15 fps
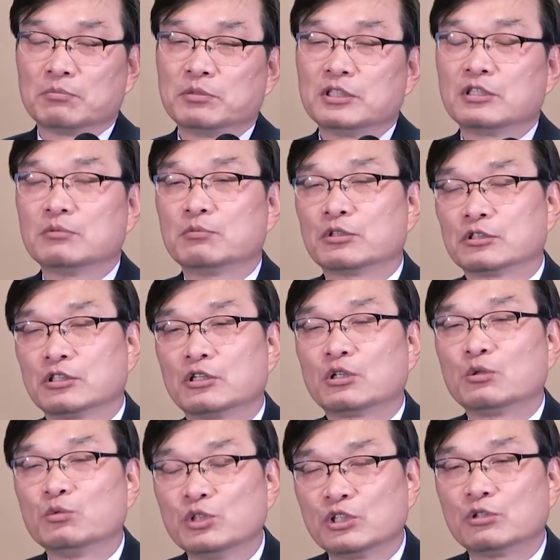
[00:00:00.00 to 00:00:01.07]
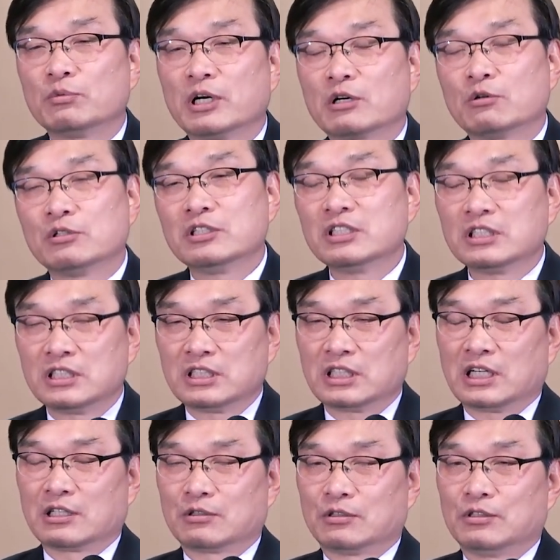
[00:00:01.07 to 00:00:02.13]
믿음으로 서로 위로받고
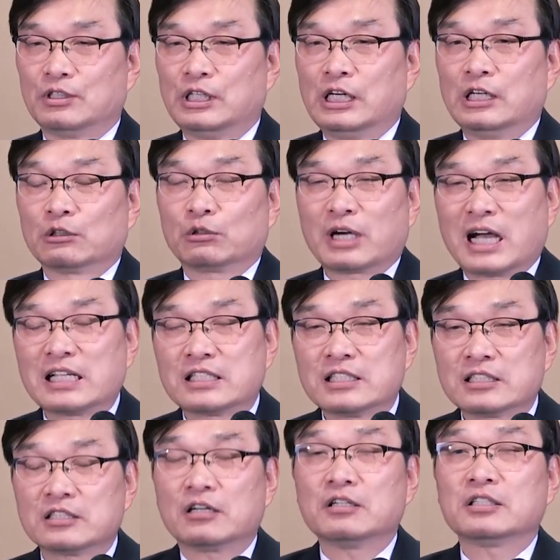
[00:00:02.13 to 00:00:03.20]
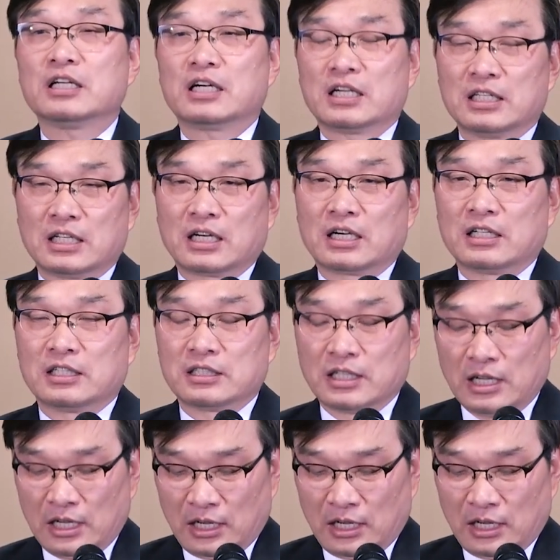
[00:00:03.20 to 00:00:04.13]
의지하고 또 같이 성장해 나가는